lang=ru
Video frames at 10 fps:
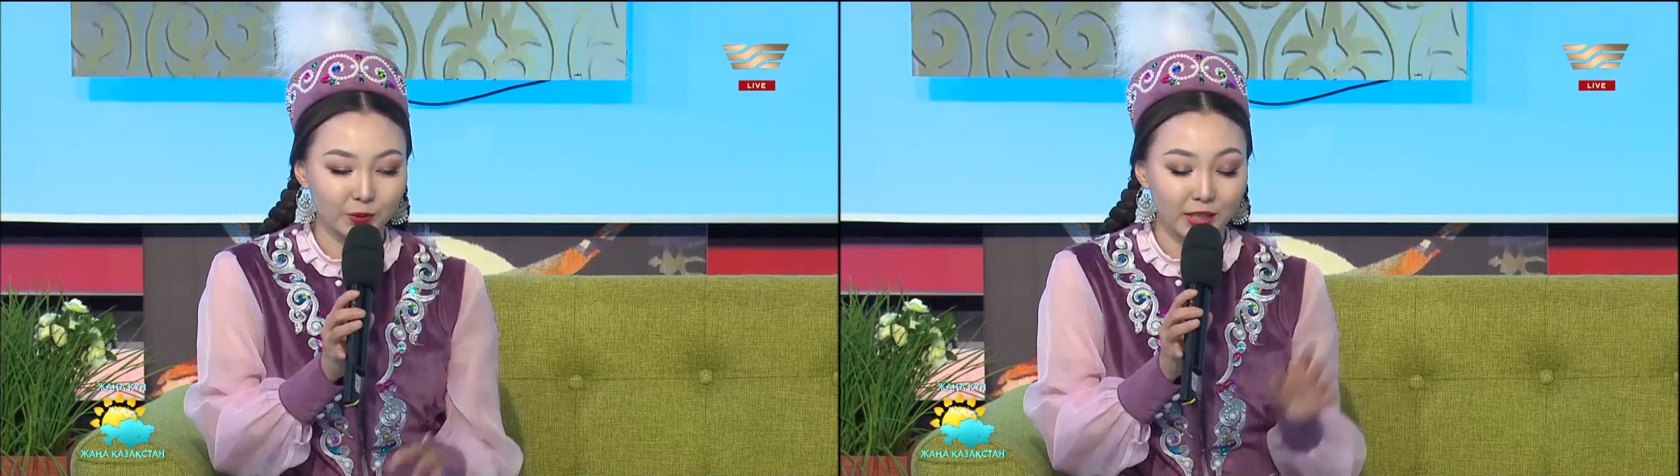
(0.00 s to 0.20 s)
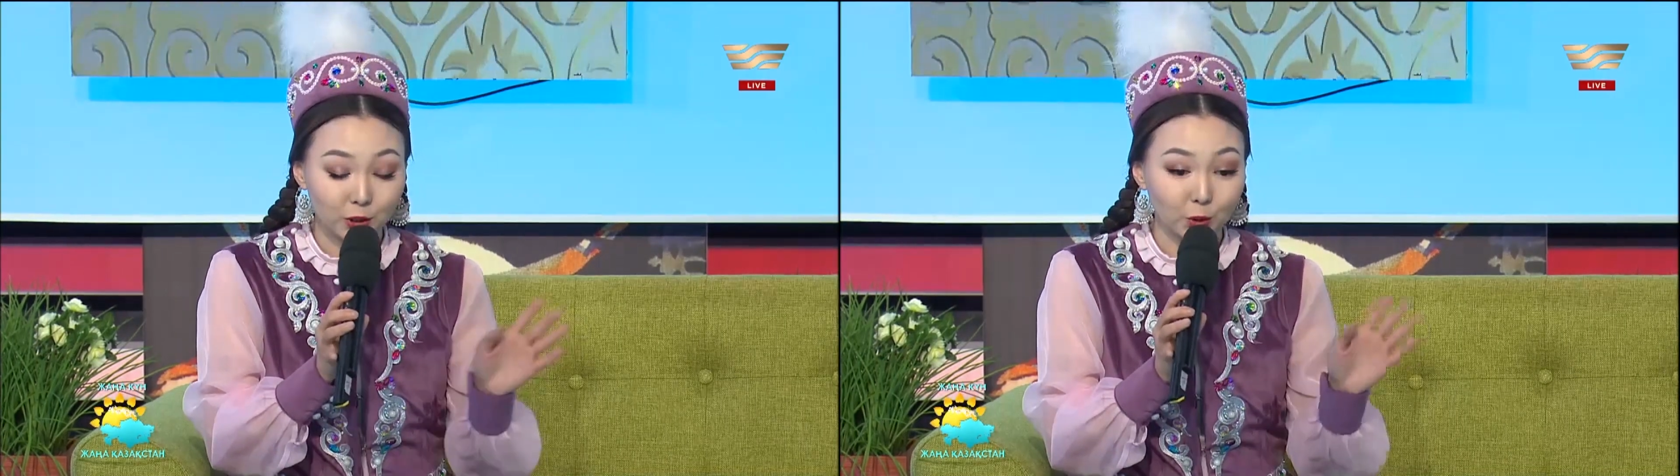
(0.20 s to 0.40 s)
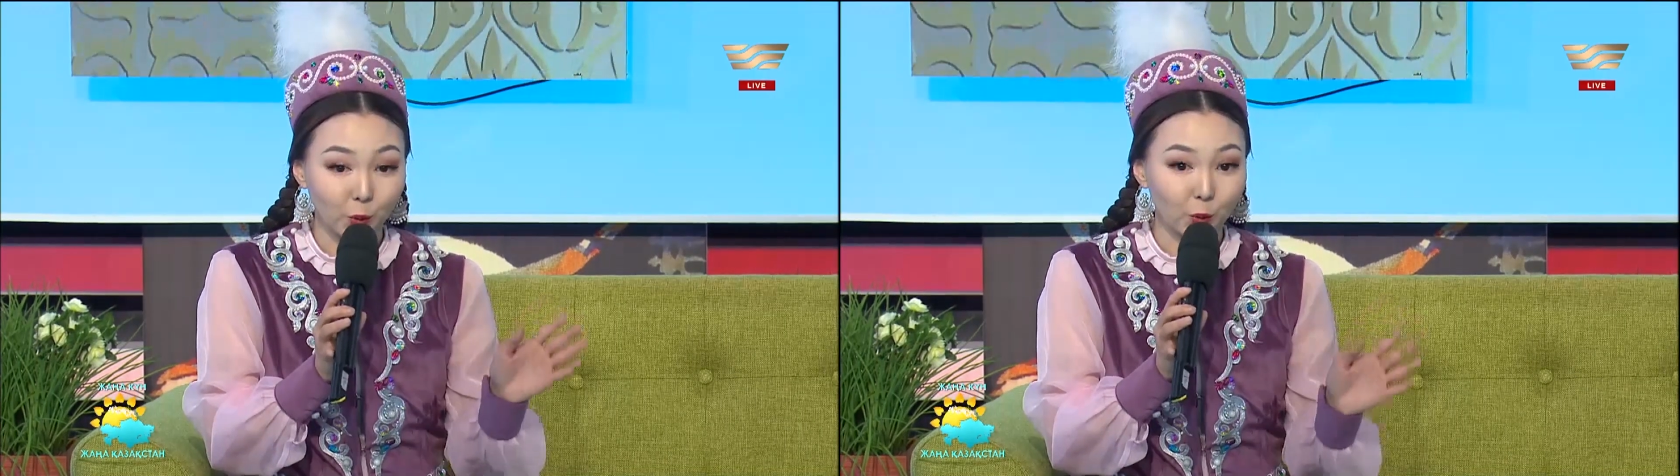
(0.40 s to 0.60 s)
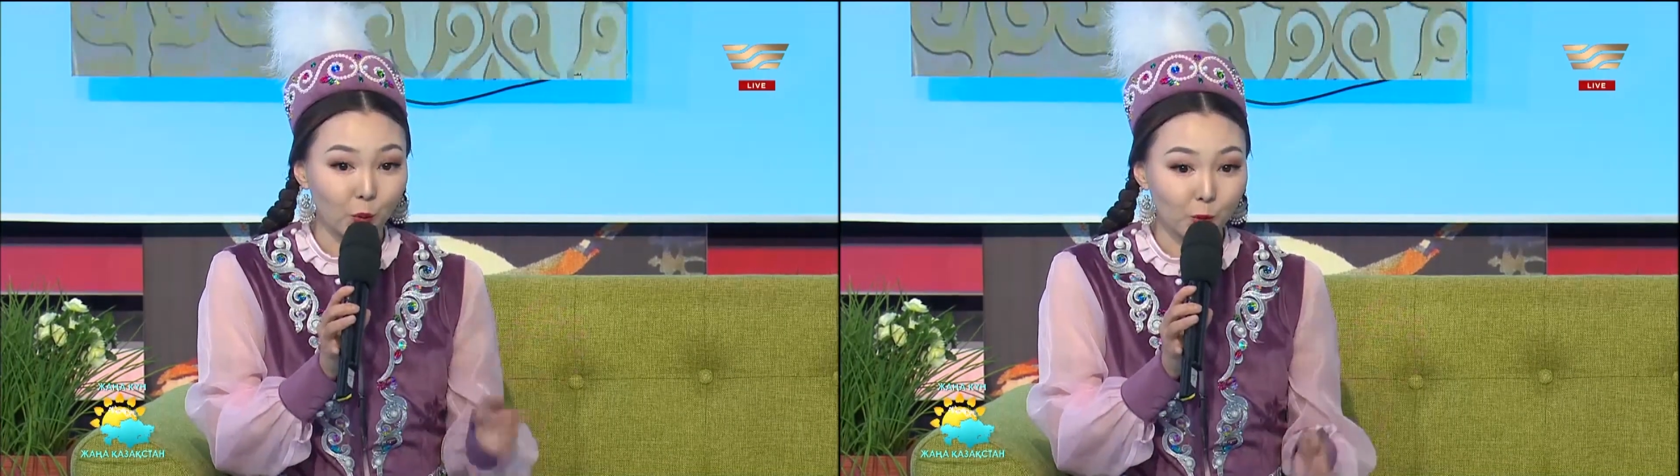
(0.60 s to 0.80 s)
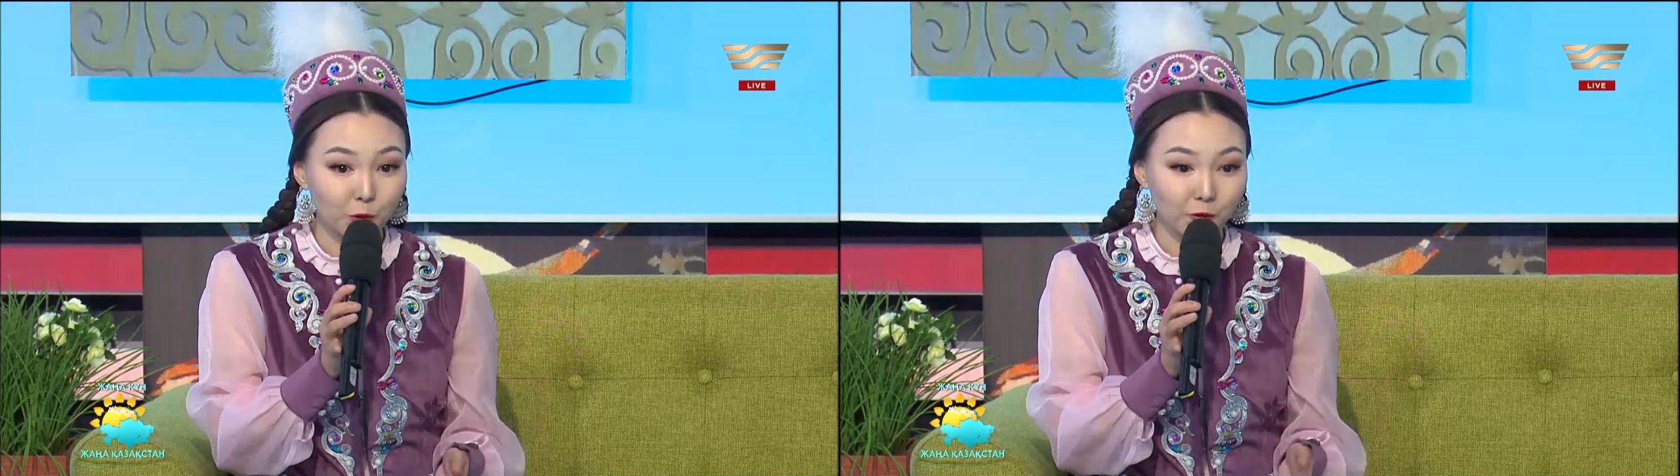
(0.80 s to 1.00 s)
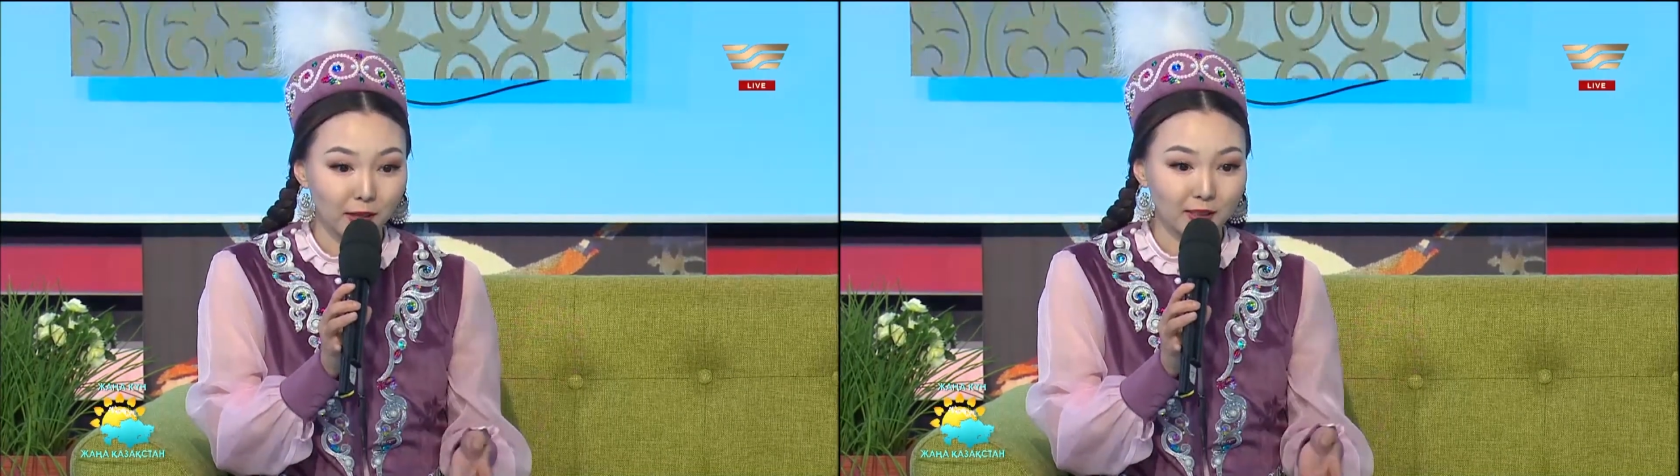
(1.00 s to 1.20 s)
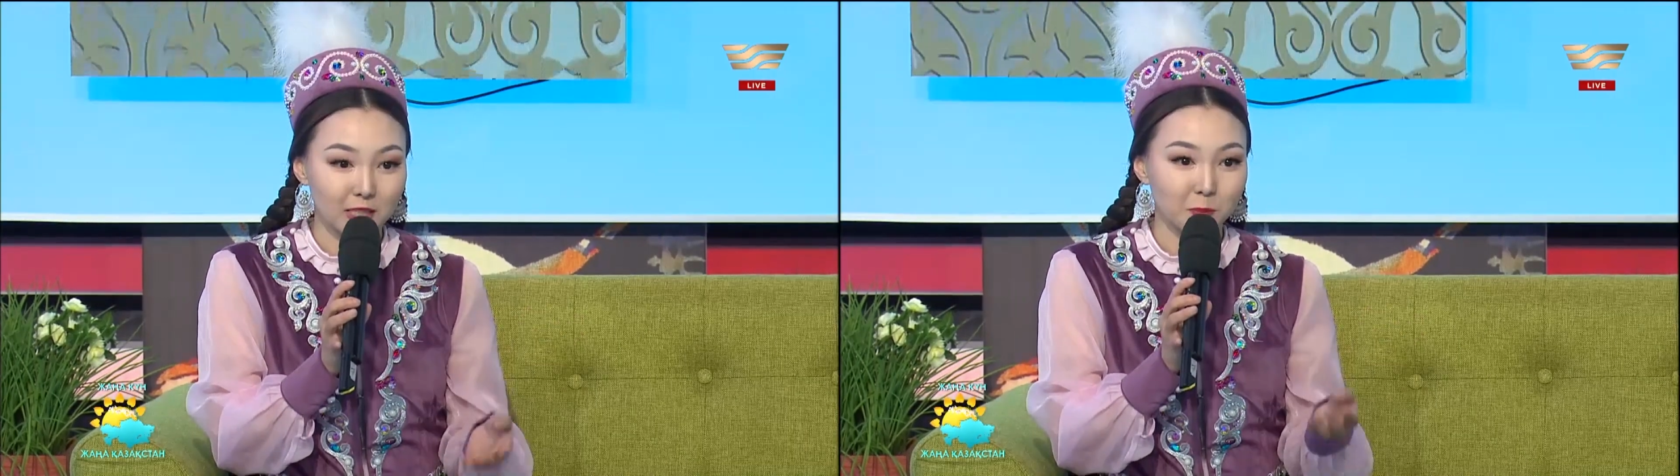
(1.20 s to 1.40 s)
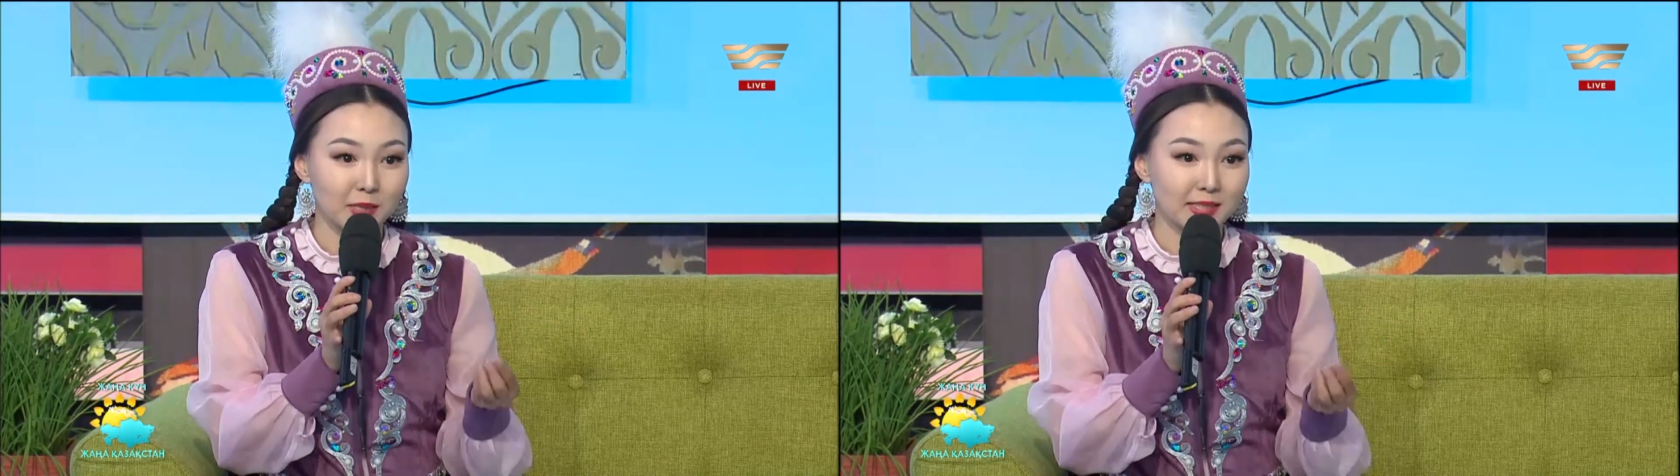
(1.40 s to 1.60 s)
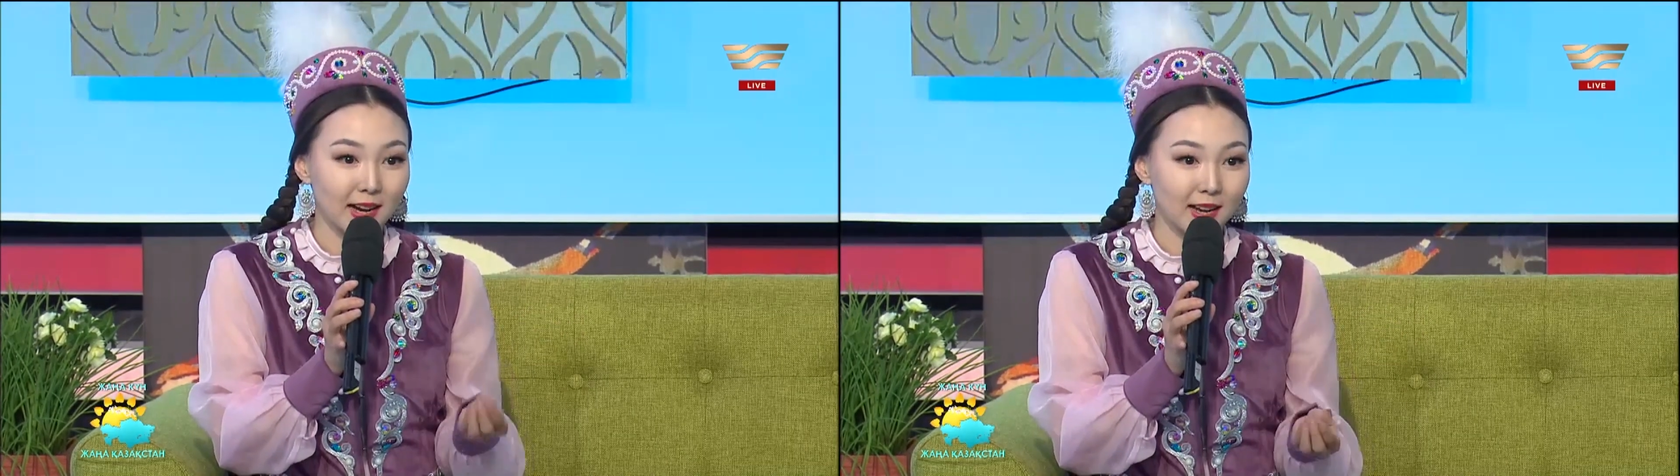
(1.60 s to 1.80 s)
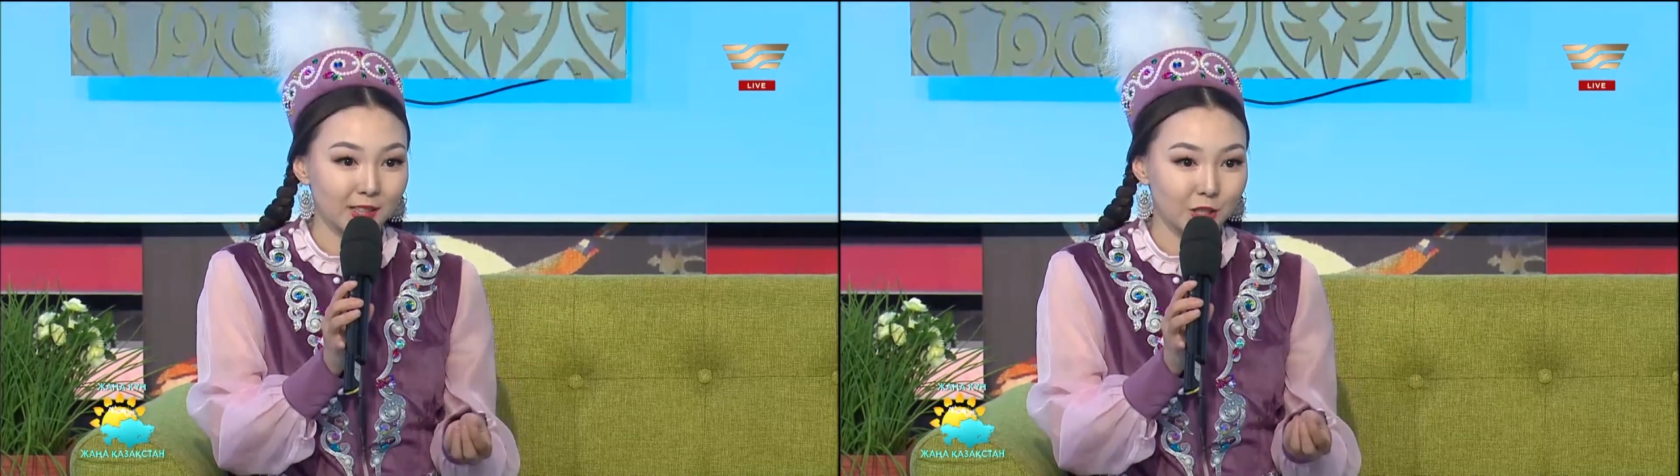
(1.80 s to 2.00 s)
некоторую обувь она специально